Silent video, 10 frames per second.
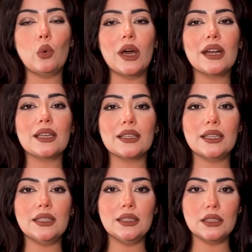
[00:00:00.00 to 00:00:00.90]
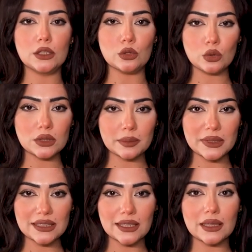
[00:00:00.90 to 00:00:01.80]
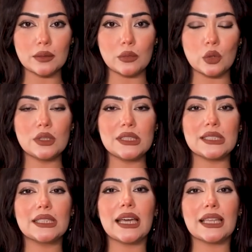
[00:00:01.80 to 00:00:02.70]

وهرجع تاني للنقطة بتاعتك لما قلتي